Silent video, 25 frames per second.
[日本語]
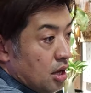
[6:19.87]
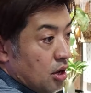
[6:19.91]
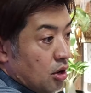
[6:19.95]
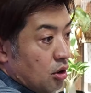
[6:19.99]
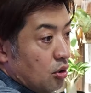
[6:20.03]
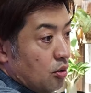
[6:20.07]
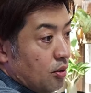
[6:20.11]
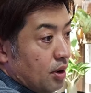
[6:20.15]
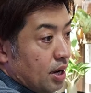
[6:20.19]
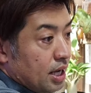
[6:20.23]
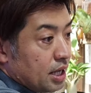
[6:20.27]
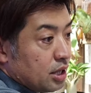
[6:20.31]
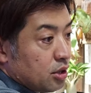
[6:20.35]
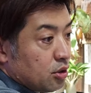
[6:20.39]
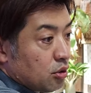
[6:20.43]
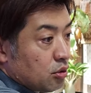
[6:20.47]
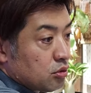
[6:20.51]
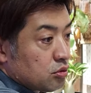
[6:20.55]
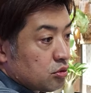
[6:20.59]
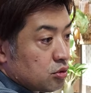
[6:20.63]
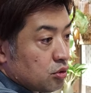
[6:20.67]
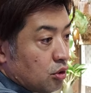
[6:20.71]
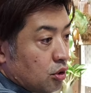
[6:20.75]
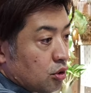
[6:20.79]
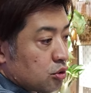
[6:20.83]
ホワイト、
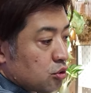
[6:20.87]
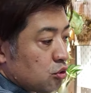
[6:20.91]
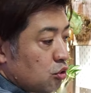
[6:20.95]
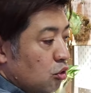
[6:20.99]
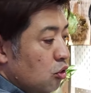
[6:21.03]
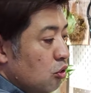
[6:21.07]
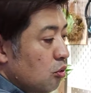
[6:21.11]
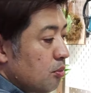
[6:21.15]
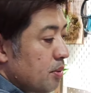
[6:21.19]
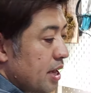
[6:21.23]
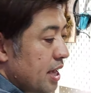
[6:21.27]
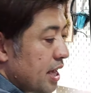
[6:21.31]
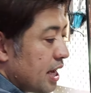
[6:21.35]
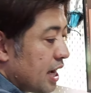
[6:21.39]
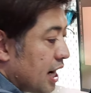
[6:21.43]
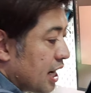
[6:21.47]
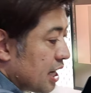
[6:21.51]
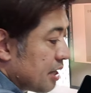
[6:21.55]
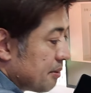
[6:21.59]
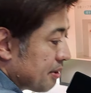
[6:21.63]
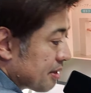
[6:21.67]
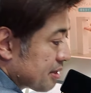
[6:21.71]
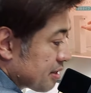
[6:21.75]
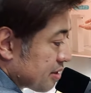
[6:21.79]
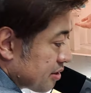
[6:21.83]
黒、透明があ
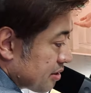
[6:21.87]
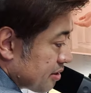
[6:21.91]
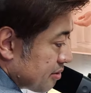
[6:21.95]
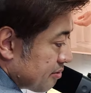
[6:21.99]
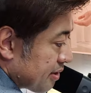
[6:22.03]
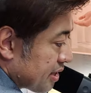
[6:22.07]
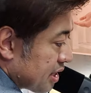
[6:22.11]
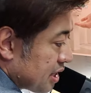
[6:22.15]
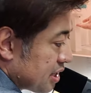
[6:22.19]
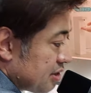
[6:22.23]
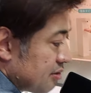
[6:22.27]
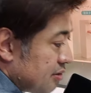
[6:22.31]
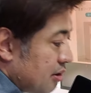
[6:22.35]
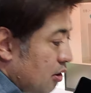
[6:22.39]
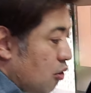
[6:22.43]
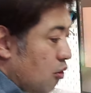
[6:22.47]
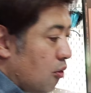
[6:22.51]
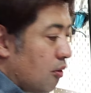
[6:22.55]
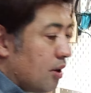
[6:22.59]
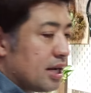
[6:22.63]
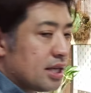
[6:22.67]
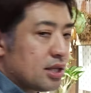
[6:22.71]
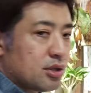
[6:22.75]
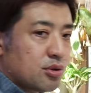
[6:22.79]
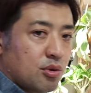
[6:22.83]
ります。私は
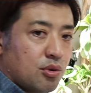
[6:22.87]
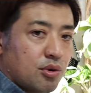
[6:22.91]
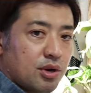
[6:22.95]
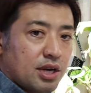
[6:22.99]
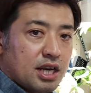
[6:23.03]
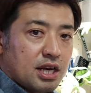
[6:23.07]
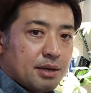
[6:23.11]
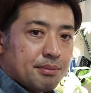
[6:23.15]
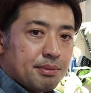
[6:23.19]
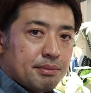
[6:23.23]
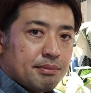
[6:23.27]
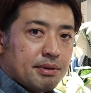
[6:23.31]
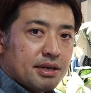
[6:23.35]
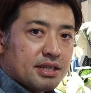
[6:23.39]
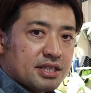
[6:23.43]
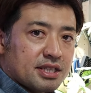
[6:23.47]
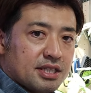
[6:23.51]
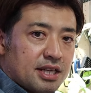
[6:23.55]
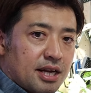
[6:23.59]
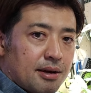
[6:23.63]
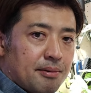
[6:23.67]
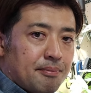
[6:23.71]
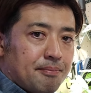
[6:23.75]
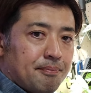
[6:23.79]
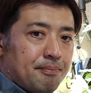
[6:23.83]
ホワイトを選びました。